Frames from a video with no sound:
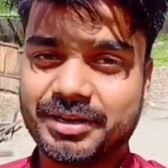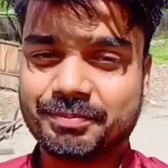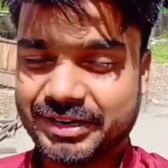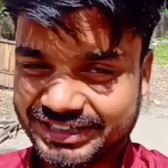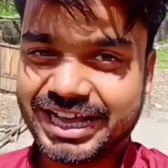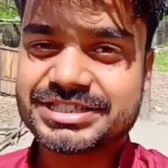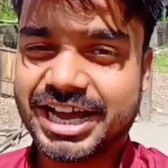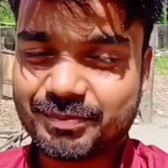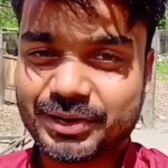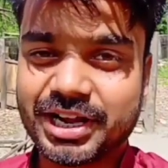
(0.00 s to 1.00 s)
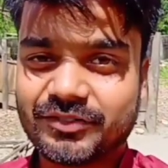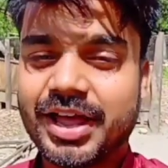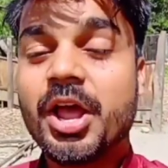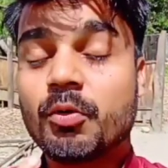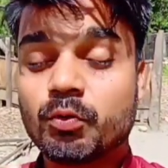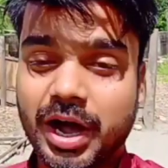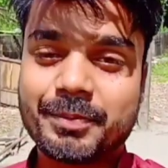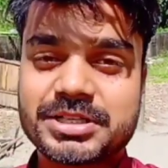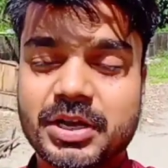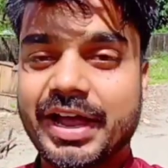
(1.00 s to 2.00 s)
पंडाल जहाँ बना हुआ है वहाँ
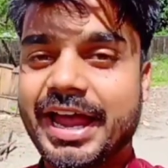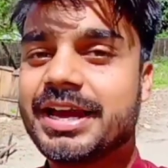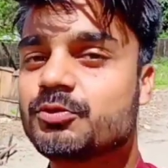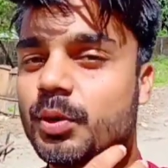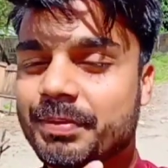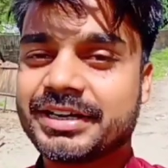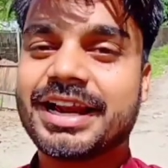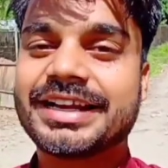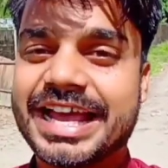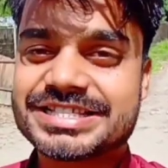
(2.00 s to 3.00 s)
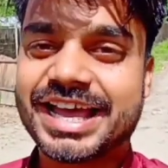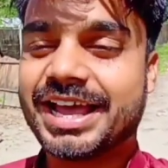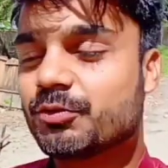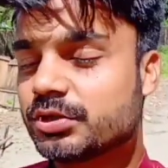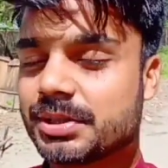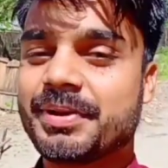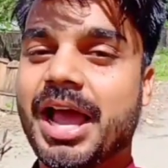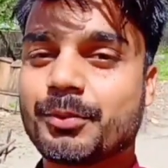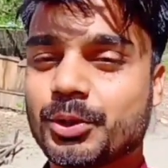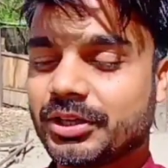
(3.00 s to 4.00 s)
पर जाऊँगा एंड वो पंडाल कैसा है वो सब मैं
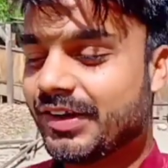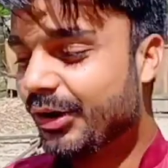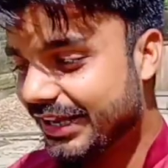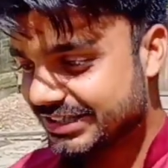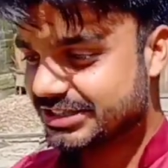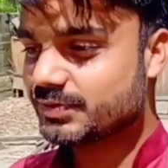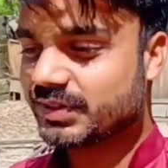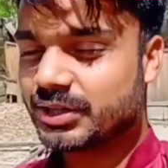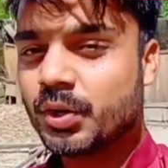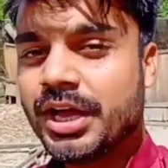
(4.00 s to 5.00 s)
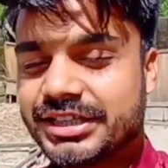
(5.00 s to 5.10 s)
आपको देखा और एक चीज़ बता दूँ